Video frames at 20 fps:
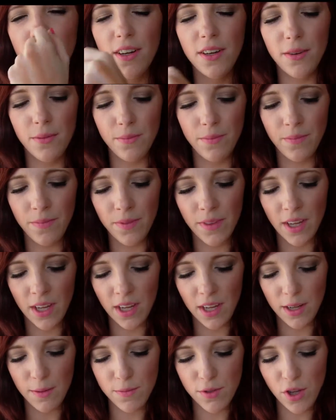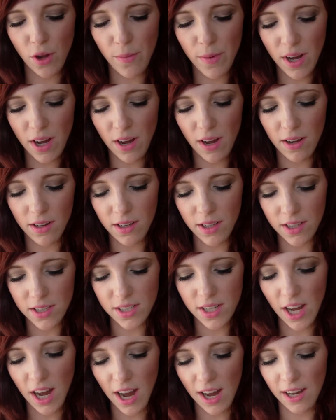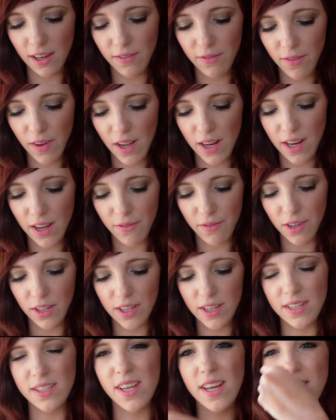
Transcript: ähm, im Sommer äh, tragen, weil der wirklich